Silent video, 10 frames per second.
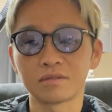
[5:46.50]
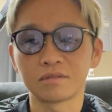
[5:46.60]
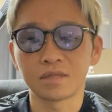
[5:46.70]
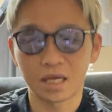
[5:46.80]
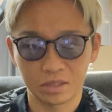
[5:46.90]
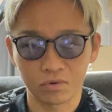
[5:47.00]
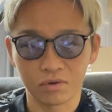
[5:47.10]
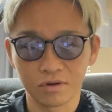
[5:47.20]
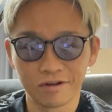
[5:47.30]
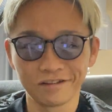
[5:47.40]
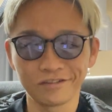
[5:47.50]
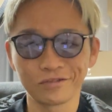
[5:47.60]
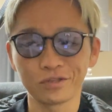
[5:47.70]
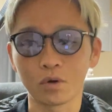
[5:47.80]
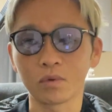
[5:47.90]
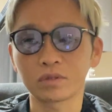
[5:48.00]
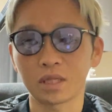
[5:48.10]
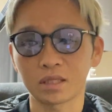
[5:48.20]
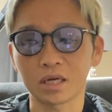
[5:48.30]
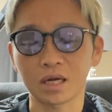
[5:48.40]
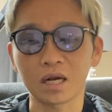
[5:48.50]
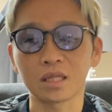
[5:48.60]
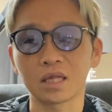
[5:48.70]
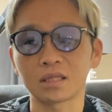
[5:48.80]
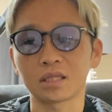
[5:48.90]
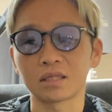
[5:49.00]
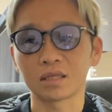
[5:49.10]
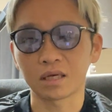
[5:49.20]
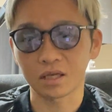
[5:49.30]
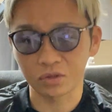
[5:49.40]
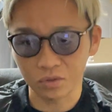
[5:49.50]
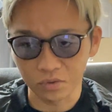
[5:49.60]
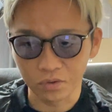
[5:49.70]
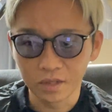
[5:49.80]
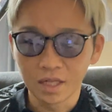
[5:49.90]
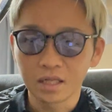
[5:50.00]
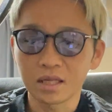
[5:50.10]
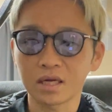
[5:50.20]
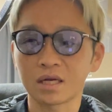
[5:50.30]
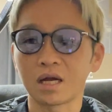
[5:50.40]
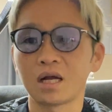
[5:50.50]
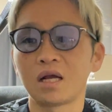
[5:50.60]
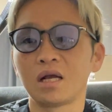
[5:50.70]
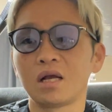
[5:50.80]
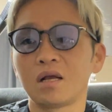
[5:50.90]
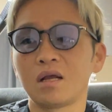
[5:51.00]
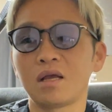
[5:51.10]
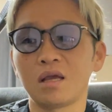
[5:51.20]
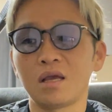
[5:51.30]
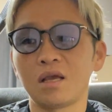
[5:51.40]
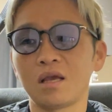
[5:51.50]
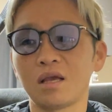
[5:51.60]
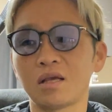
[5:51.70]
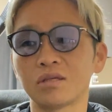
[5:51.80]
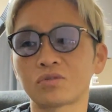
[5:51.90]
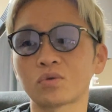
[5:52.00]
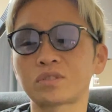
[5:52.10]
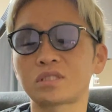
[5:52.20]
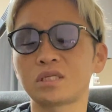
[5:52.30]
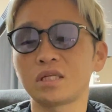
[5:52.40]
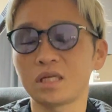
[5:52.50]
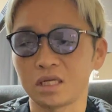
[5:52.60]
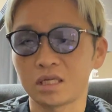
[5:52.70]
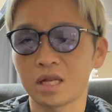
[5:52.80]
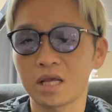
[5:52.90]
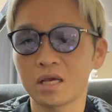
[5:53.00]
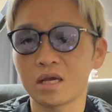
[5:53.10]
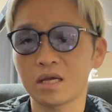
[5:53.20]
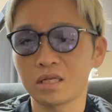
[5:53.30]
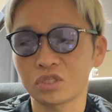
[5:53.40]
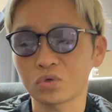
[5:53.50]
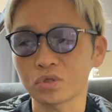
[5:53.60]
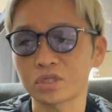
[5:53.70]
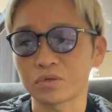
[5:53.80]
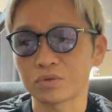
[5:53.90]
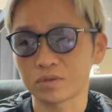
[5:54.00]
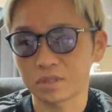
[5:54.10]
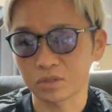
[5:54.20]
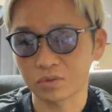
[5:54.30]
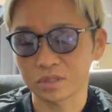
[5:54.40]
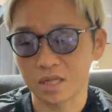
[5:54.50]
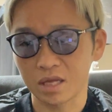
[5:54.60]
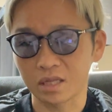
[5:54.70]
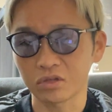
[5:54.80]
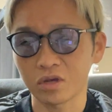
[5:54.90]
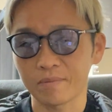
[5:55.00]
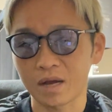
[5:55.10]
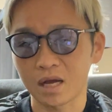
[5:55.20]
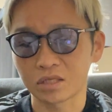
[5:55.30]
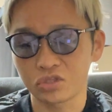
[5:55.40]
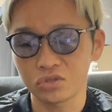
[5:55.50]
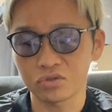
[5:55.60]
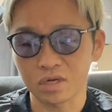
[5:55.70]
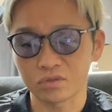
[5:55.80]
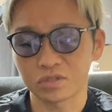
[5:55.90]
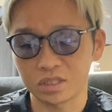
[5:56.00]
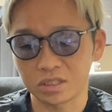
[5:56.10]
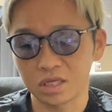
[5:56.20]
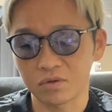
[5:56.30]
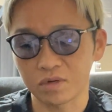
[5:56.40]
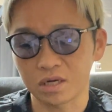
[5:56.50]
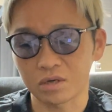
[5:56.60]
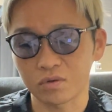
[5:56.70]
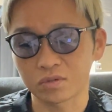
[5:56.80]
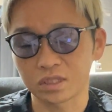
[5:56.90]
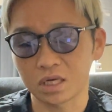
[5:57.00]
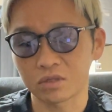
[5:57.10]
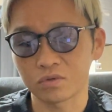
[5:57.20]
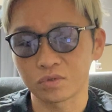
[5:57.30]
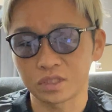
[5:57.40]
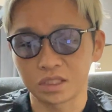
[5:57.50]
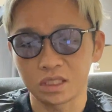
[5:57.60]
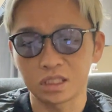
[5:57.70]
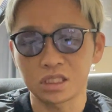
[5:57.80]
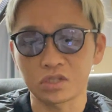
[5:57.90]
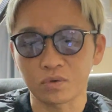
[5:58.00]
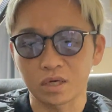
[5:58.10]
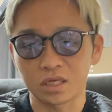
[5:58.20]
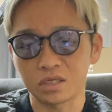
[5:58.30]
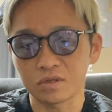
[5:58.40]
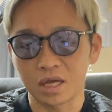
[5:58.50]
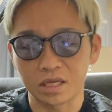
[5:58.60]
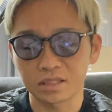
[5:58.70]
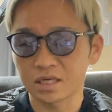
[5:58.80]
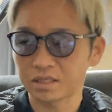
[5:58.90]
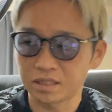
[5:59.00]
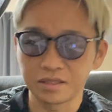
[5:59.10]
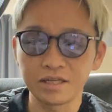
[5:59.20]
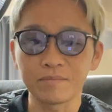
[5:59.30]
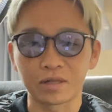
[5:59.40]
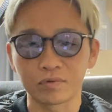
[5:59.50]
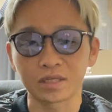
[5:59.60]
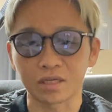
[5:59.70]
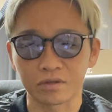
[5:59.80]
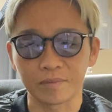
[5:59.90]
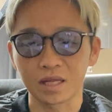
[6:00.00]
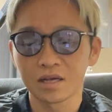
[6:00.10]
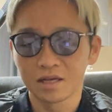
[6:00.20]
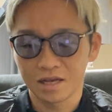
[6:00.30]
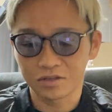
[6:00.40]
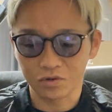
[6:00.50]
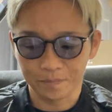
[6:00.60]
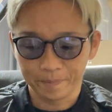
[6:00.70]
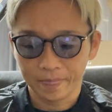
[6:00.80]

ないというふうに思ってたからだったんだけど、なんか、えー、そっちに恋愛に少し振ったとして、例えば10ある人生の中の時間のうち1とか2ぐらい、じゃあ2まで増やしたけど今ね、えっと、